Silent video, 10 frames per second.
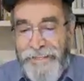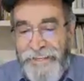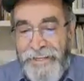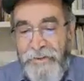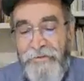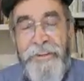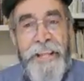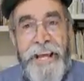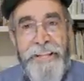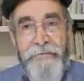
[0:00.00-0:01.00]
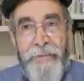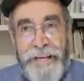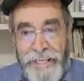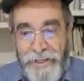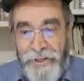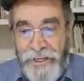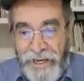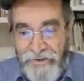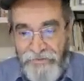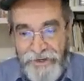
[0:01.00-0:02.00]
Messias virá de Belém de
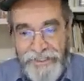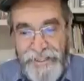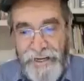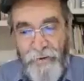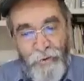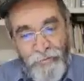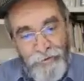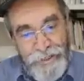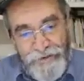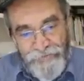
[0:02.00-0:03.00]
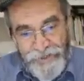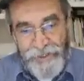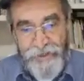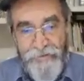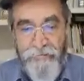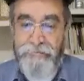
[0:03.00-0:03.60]
Éfrata, como Davi,